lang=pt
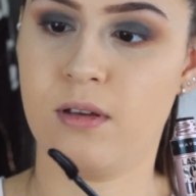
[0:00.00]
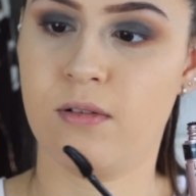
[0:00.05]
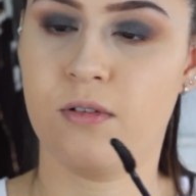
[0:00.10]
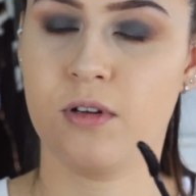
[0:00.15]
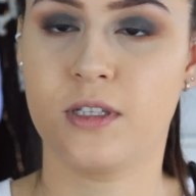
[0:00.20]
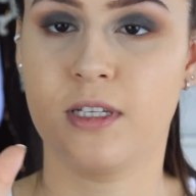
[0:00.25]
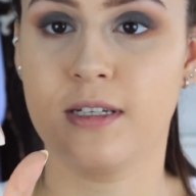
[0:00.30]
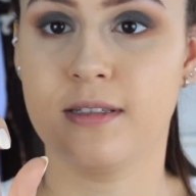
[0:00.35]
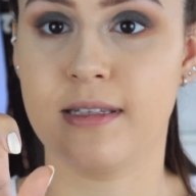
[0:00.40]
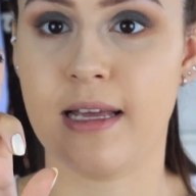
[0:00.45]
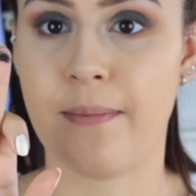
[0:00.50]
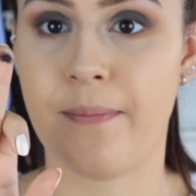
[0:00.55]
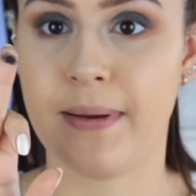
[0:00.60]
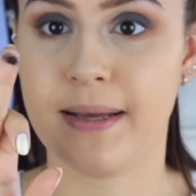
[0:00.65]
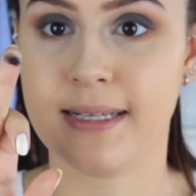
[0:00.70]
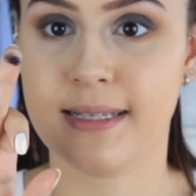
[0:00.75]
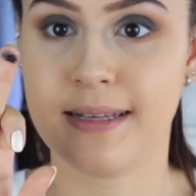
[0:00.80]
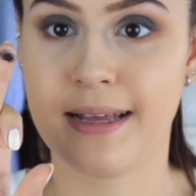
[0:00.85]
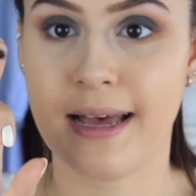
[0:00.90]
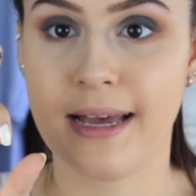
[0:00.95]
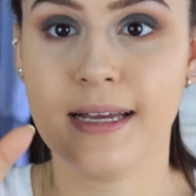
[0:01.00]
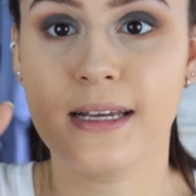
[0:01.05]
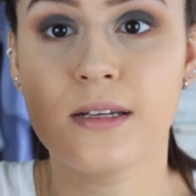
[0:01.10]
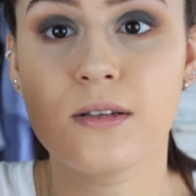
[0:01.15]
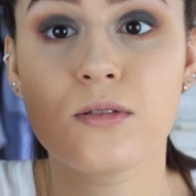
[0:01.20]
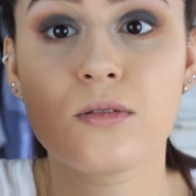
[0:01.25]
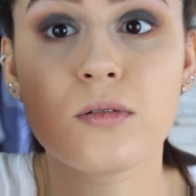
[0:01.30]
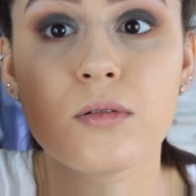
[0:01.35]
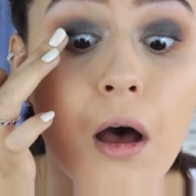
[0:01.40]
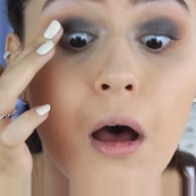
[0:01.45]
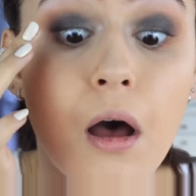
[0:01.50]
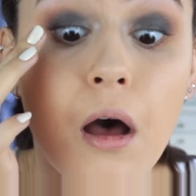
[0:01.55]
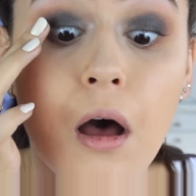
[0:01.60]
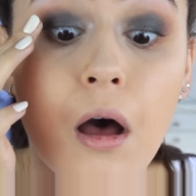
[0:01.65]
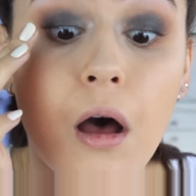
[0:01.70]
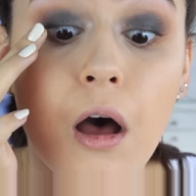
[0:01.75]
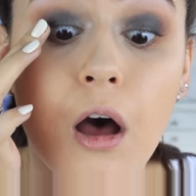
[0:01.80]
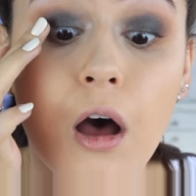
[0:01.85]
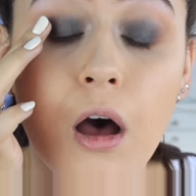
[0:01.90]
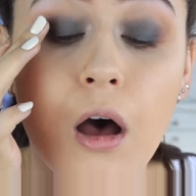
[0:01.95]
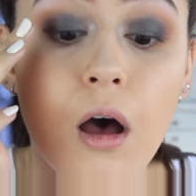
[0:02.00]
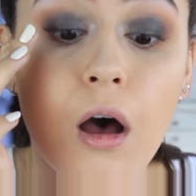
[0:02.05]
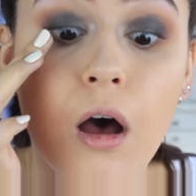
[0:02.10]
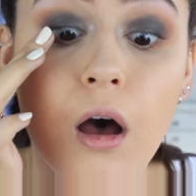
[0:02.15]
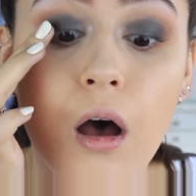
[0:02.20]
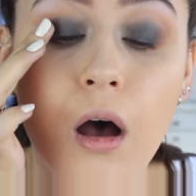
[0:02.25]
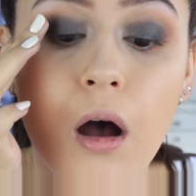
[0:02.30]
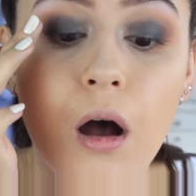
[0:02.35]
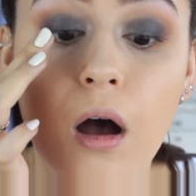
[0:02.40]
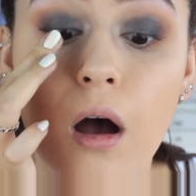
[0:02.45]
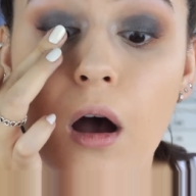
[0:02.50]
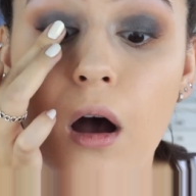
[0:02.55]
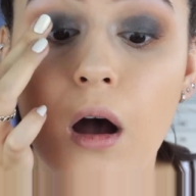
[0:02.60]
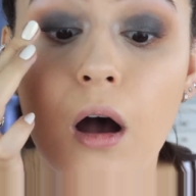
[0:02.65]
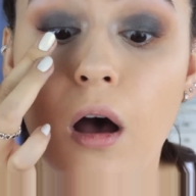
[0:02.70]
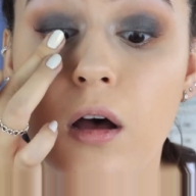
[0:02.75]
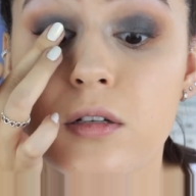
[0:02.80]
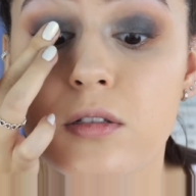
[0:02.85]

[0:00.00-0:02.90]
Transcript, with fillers: E vou tentar passar isso nos cílios, né?